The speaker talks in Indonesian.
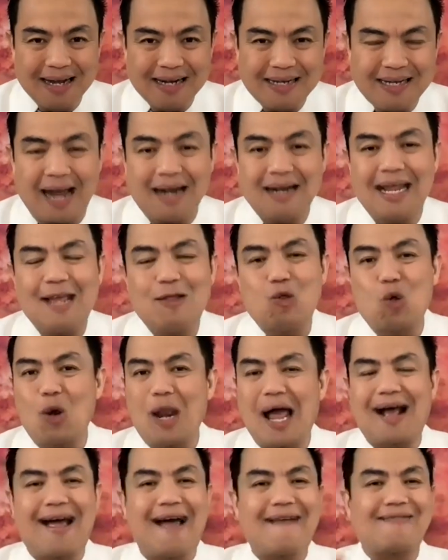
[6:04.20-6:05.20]
Dan
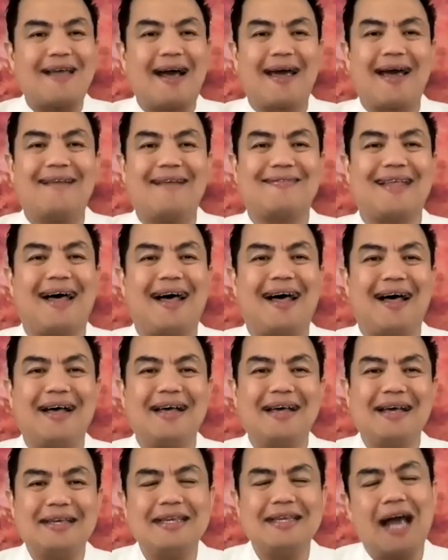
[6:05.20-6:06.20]
itulah kata-kata
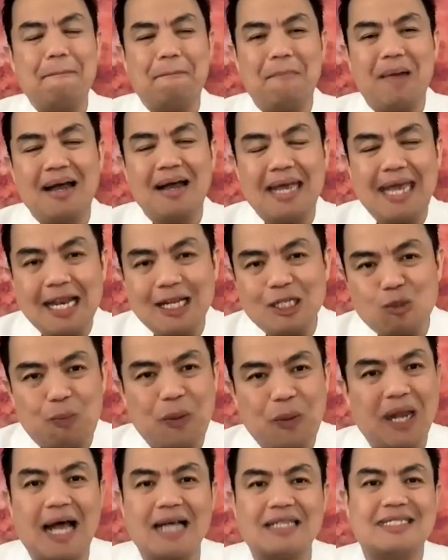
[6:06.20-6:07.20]
yang
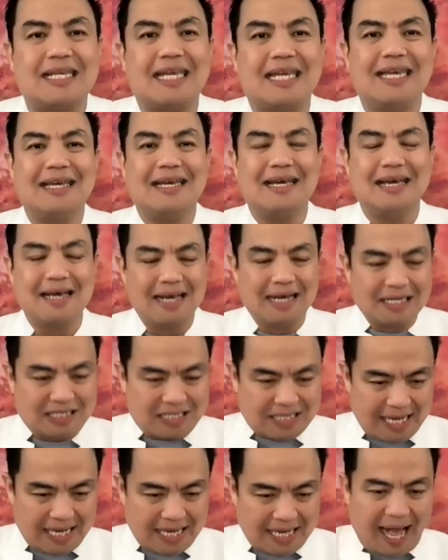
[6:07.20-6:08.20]
menginspirasi.
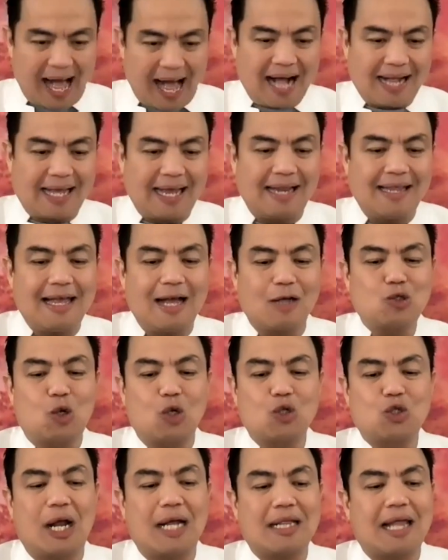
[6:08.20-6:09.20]
Sehingga akhirnya
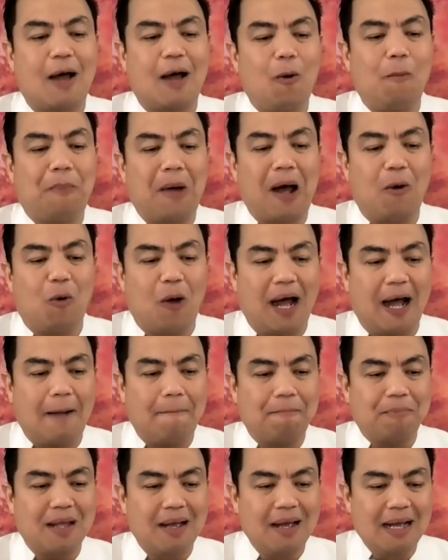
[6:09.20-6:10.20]
saudara tahu bahwa
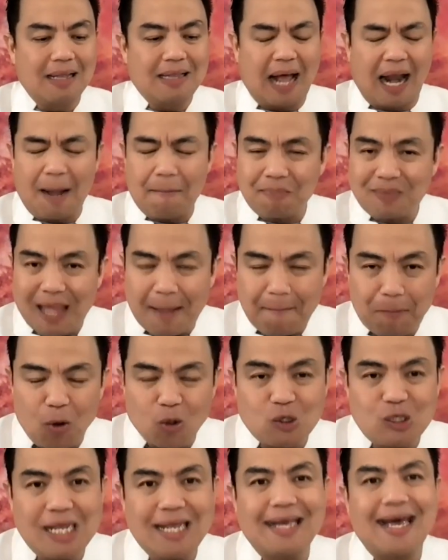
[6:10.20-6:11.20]
dalam
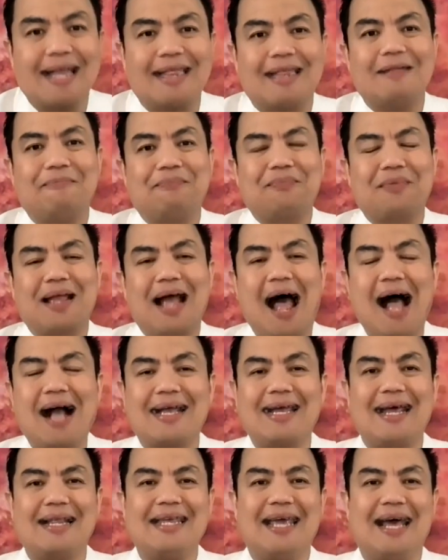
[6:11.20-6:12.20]
tempo singkat,
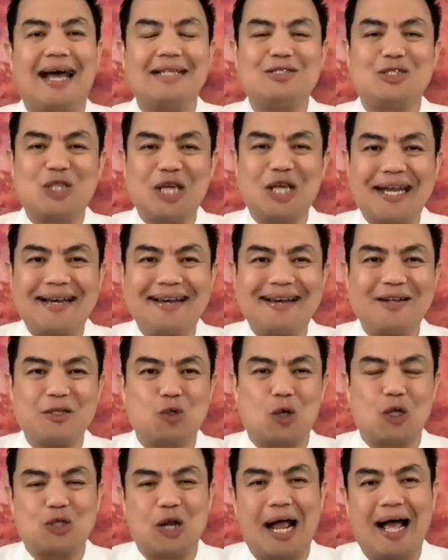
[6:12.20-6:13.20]
akhirnya Jin,
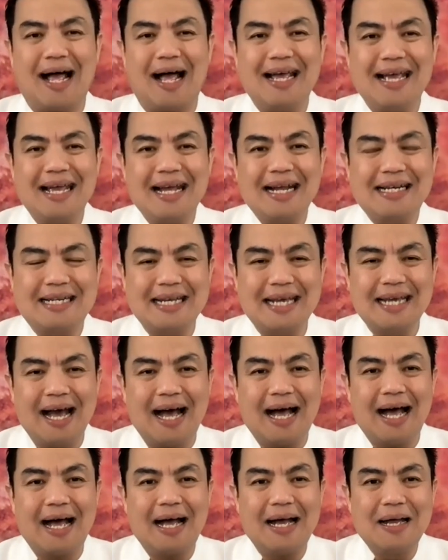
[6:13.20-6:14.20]
saudara,
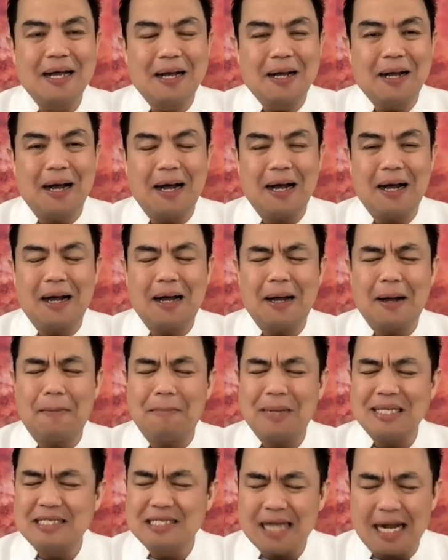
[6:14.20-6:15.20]
dia eh,
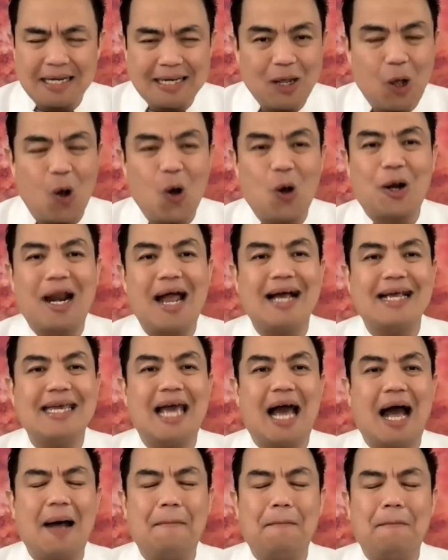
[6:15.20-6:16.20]
menjadi orang
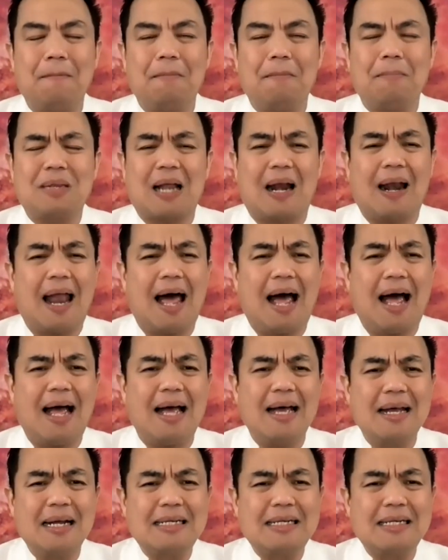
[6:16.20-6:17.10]
yang telah